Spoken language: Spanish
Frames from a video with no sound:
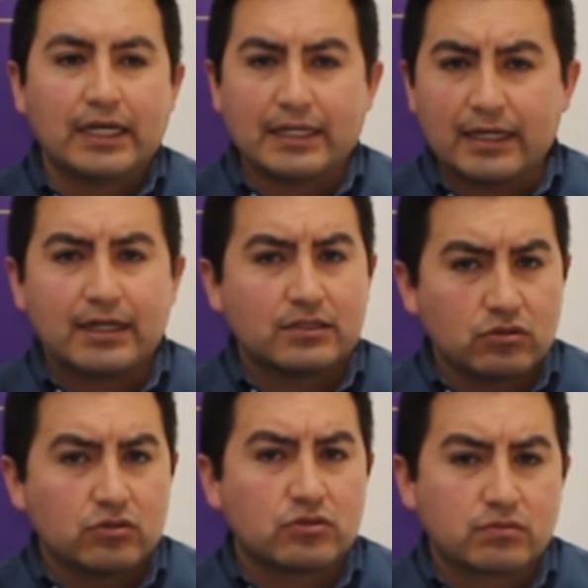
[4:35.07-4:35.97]
Y hay
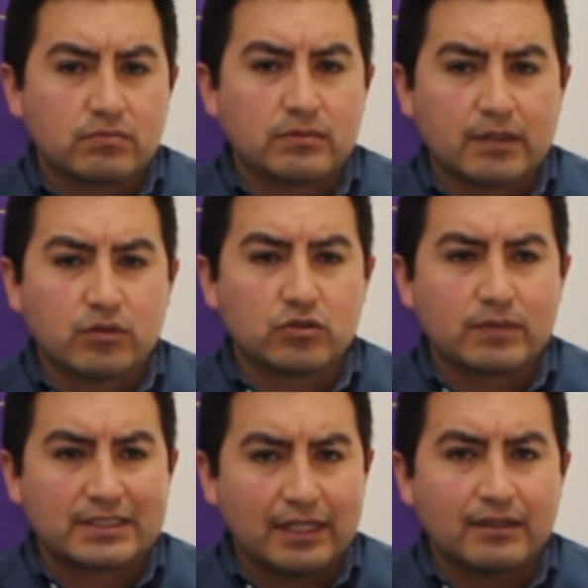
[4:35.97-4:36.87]
casos, digamos,
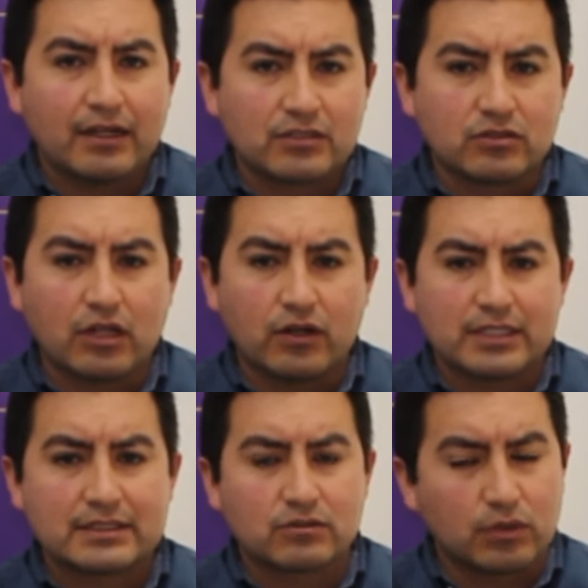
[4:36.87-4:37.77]
bastante
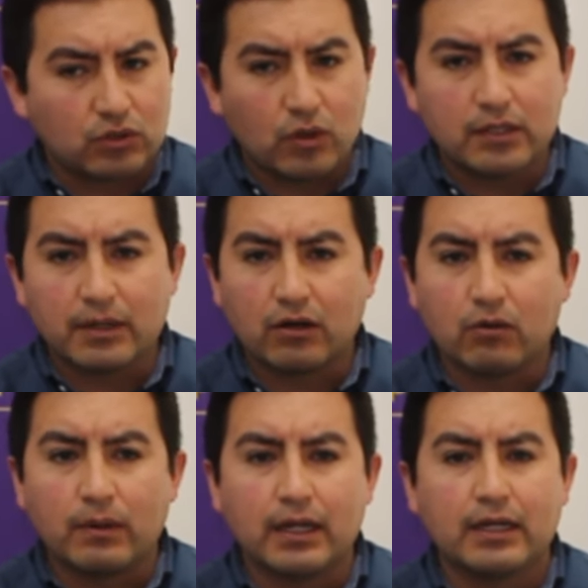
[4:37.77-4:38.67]
aleccionadores, sobre todo a nivel
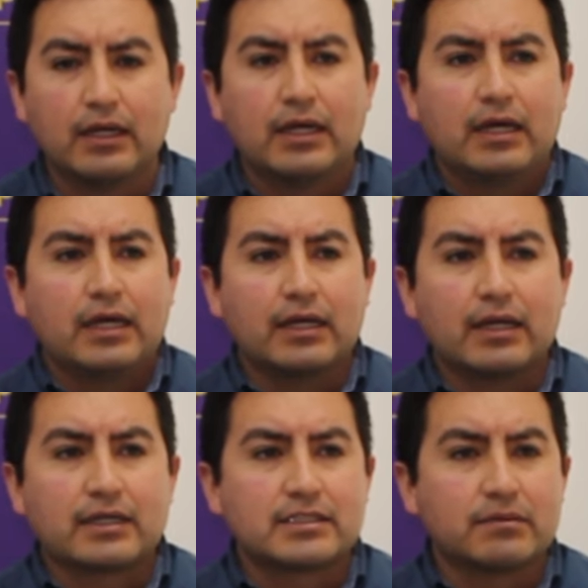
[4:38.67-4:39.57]
global, en
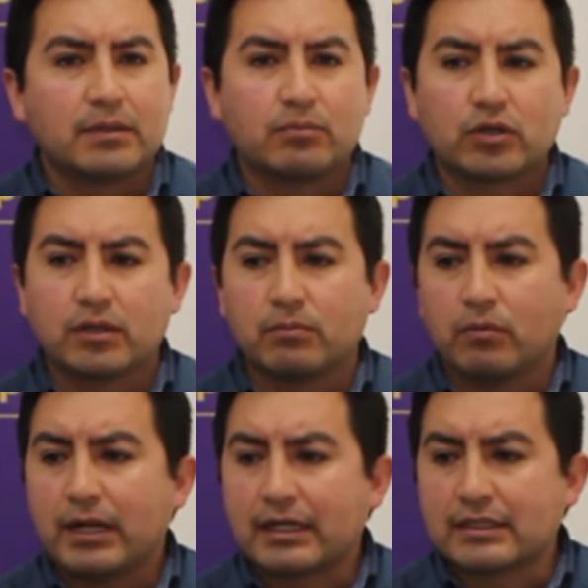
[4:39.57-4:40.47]
la que se ven, por ejemplo,
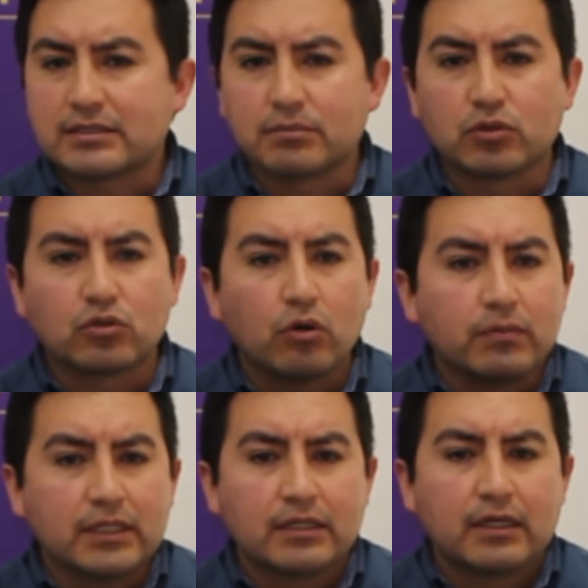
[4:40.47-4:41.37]
marcas tipo
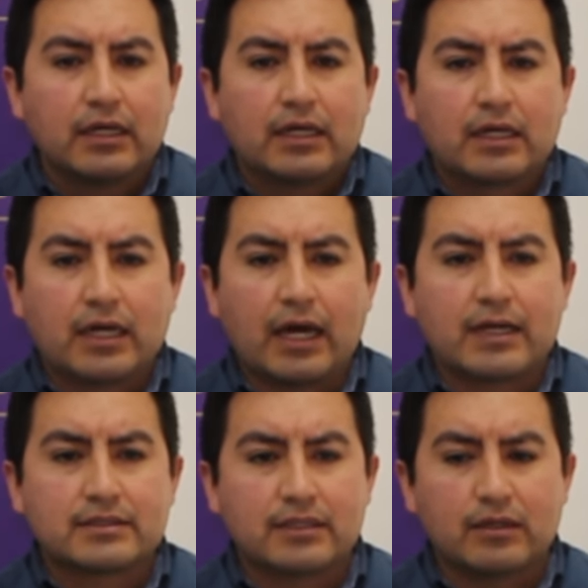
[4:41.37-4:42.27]
Tommy, que
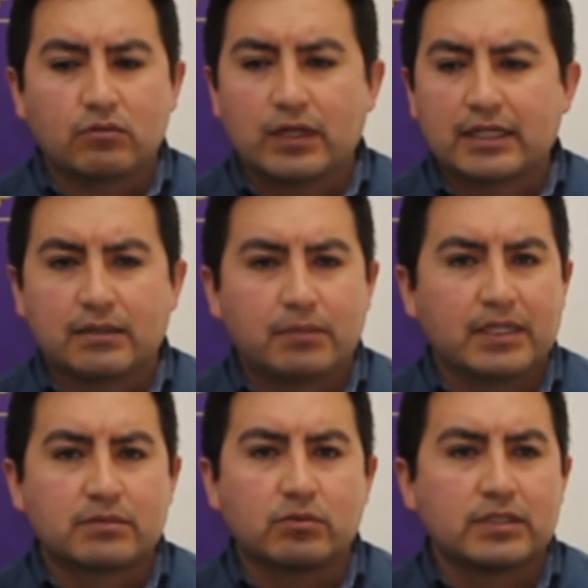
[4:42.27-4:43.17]
hace unas
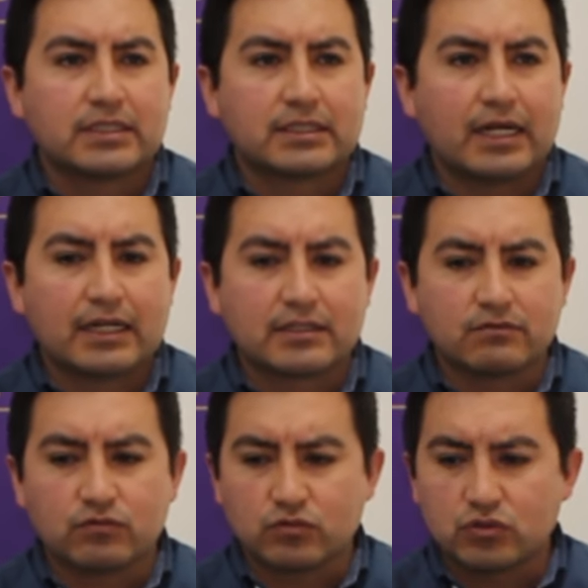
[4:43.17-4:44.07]
campañas publicitarias
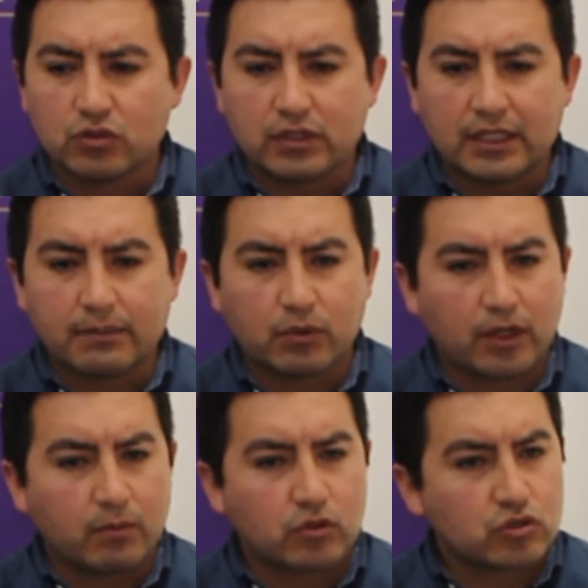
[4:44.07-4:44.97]
en función de, por
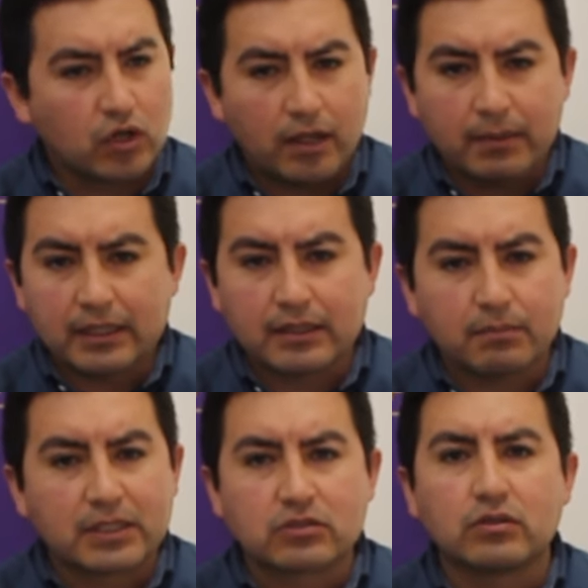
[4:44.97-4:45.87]
ejemplo, solamente
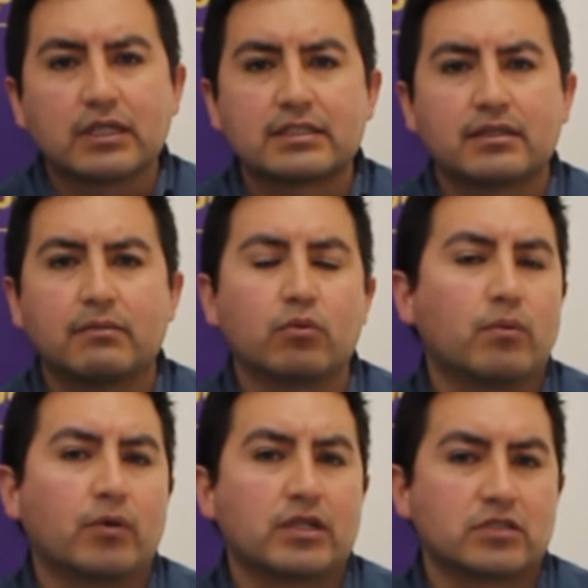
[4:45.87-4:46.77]
personas de
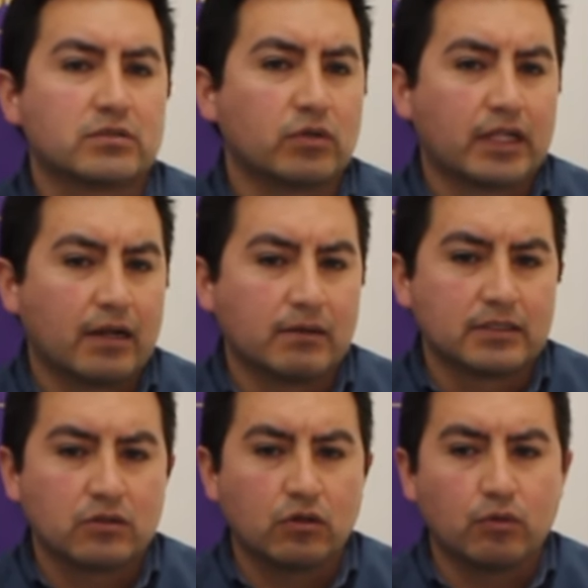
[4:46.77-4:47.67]
poblaciones
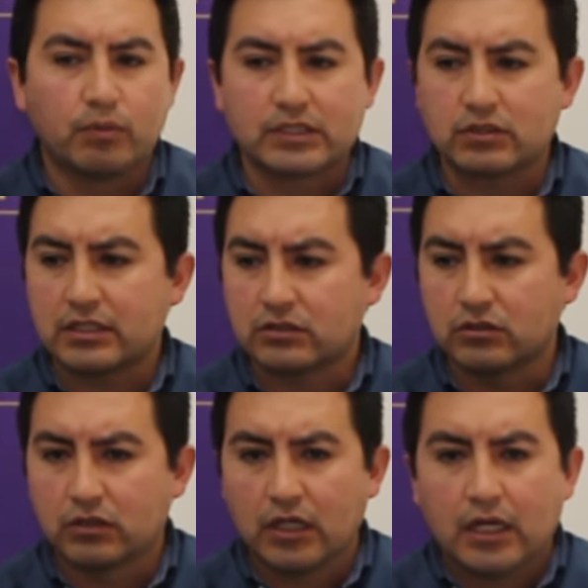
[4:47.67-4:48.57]
vulnerables, ¿no? o personas
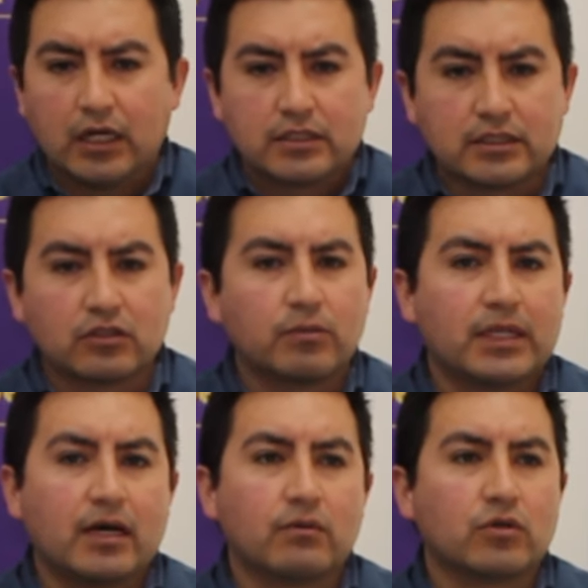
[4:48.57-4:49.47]
con síndrome
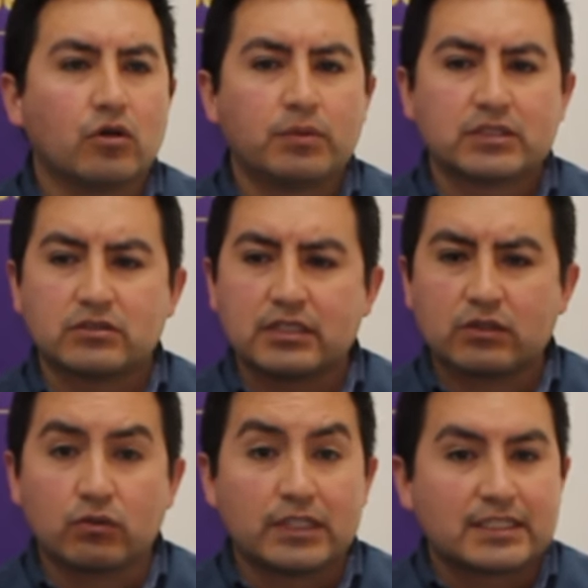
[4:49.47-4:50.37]
Down, o personas
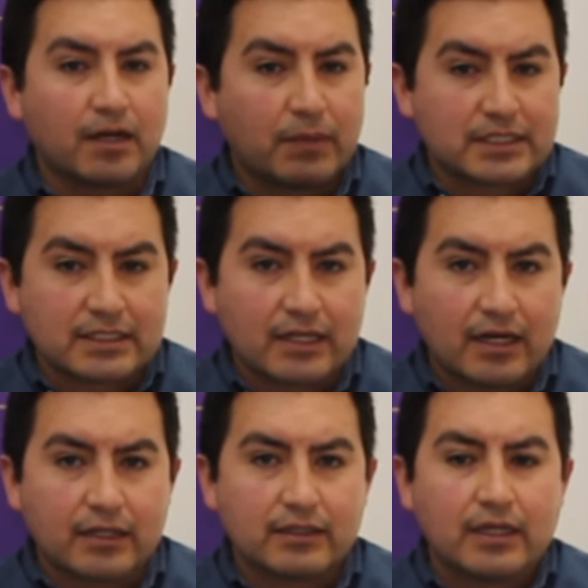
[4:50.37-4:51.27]
con
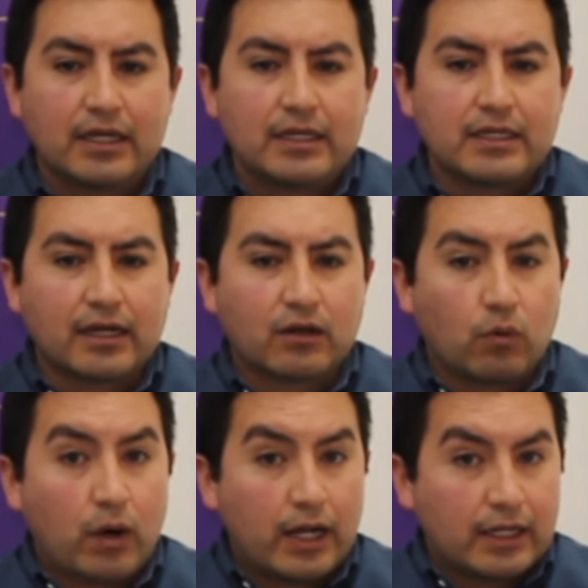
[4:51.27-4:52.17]
discapacidad, y en el
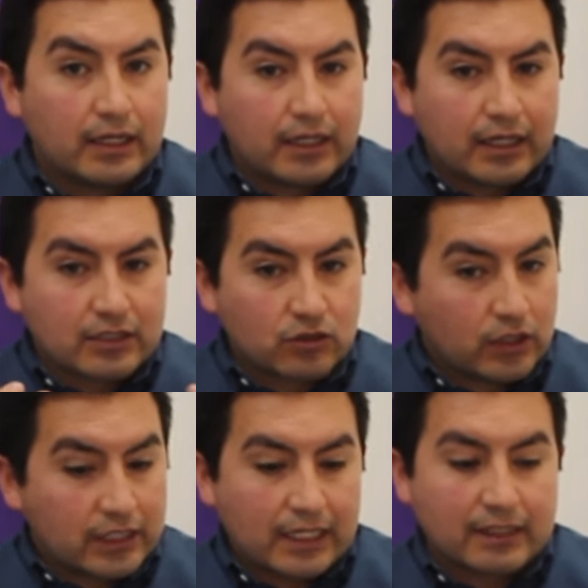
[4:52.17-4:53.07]
cual el
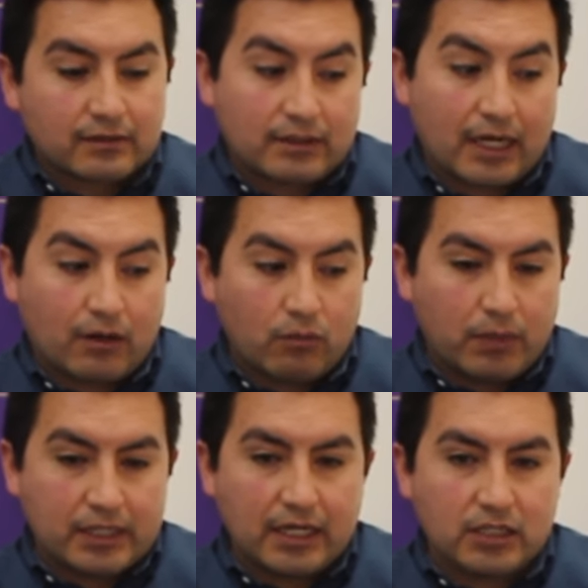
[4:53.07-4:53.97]
storytelling que
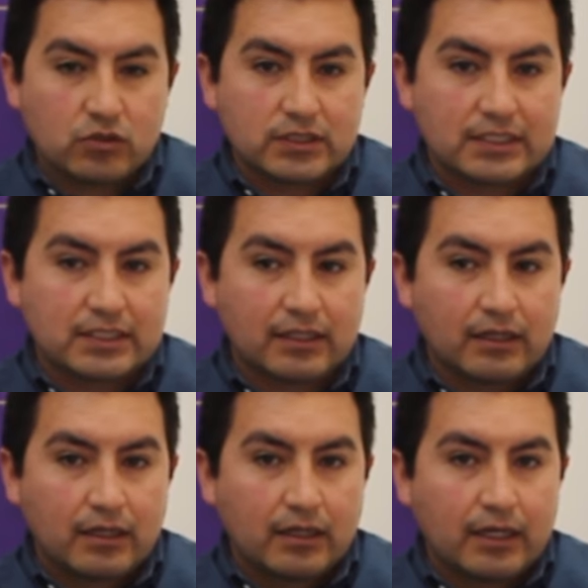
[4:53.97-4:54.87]
acompaña eso, es decir,
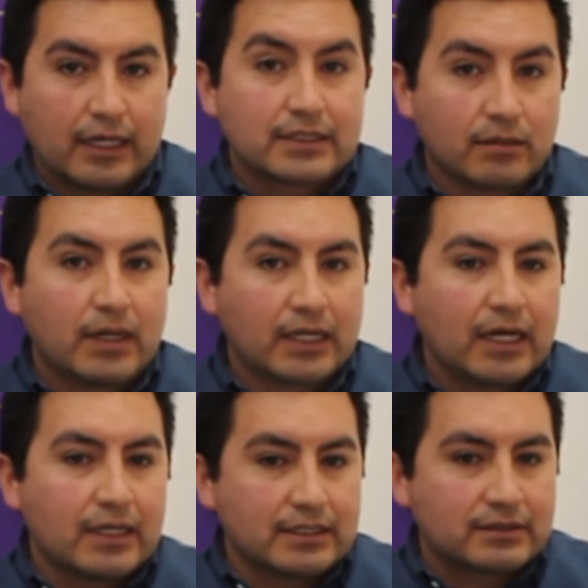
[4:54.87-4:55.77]
esta
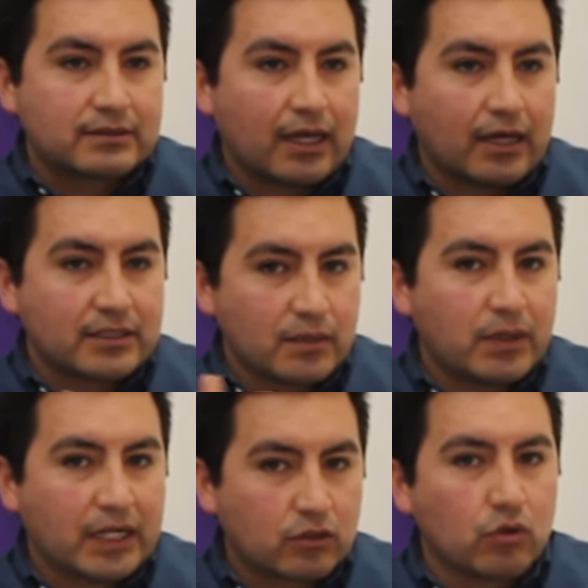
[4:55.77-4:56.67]
marca está hecha
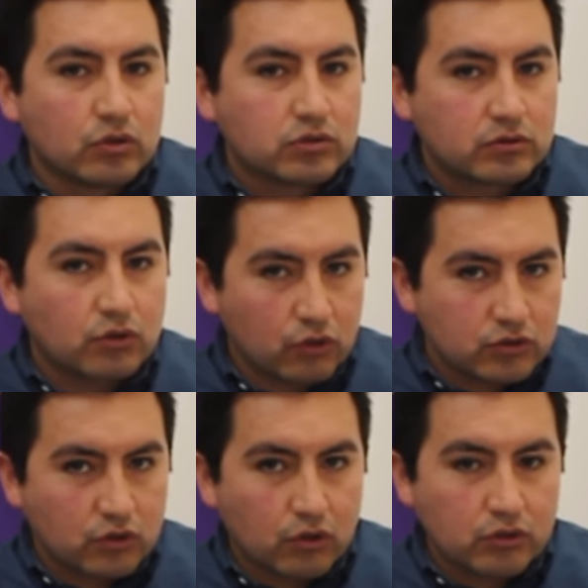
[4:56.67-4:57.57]
para todos,
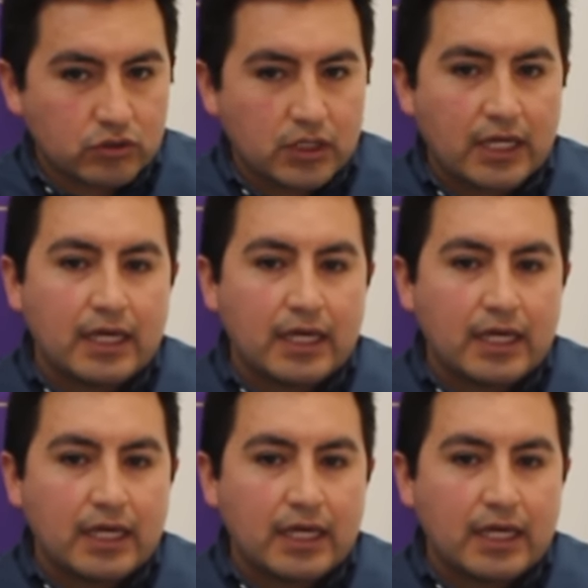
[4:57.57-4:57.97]
todos, todos.